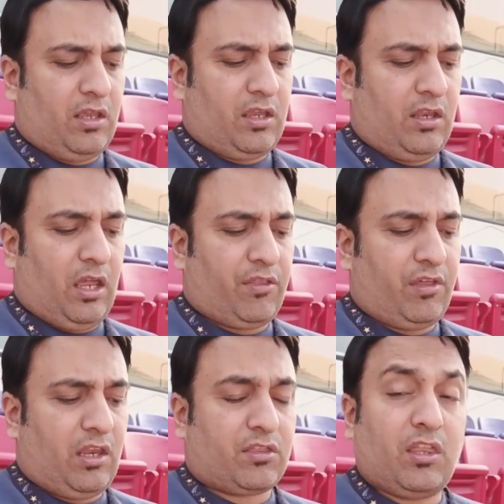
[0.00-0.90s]
लेकिन
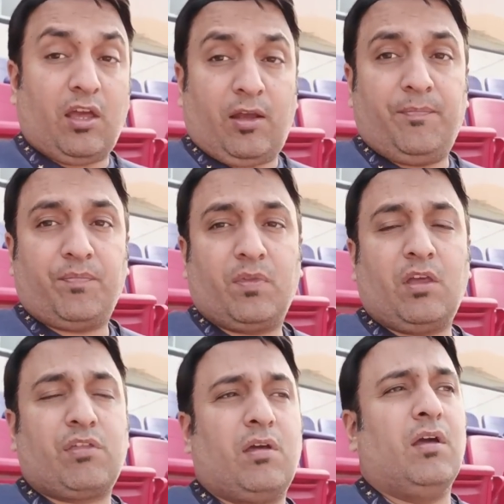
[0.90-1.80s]
ऐसे लगता है
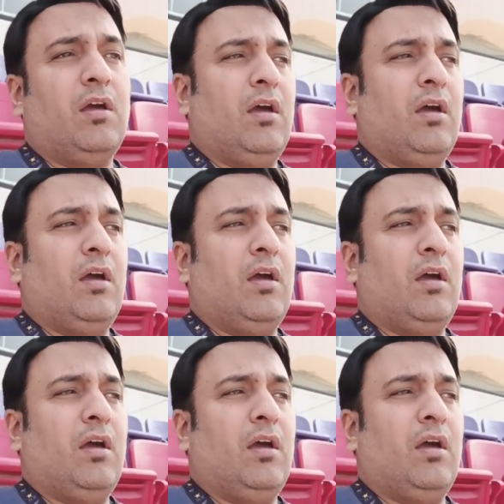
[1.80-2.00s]
जैसे